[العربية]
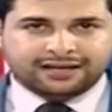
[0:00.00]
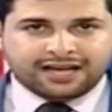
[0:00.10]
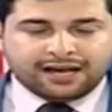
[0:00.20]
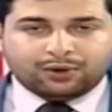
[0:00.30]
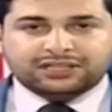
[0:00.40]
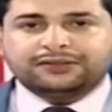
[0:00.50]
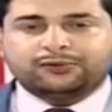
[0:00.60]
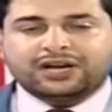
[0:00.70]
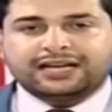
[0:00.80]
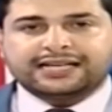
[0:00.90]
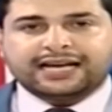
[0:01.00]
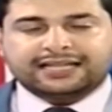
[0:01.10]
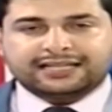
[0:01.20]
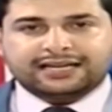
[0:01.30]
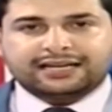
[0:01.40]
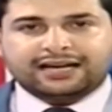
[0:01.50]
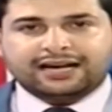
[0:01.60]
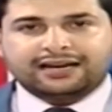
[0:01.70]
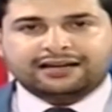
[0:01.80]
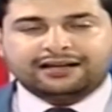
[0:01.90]
وضيفنا لهذه
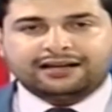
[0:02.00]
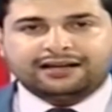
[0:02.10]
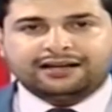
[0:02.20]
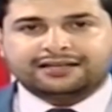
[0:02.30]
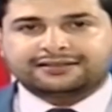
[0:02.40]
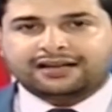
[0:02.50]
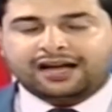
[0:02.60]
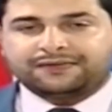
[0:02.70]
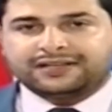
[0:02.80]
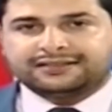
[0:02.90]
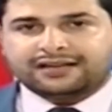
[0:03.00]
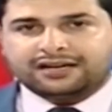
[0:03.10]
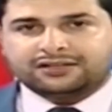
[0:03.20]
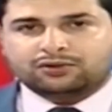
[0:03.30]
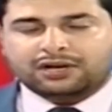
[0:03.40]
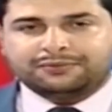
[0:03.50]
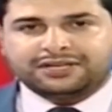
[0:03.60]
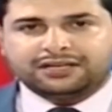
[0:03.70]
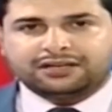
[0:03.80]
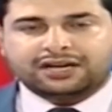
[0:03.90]
الحلقة الصحفي صالح
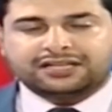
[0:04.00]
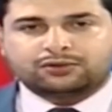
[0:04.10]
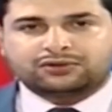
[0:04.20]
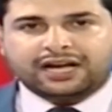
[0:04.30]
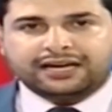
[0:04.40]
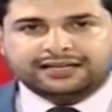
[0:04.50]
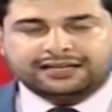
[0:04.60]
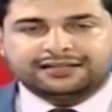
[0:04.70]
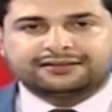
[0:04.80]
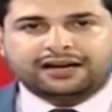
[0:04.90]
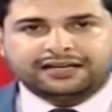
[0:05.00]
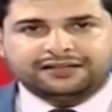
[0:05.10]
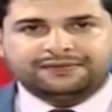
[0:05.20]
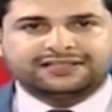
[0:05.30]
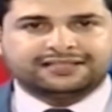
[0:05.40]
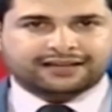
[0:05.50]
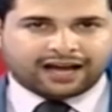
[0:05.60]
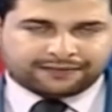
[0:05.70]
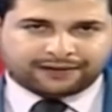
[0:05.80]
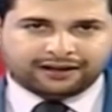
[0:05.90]
السريمي رئيس تحرير صحيفة
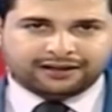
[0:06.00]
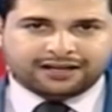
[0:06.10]
الصحافة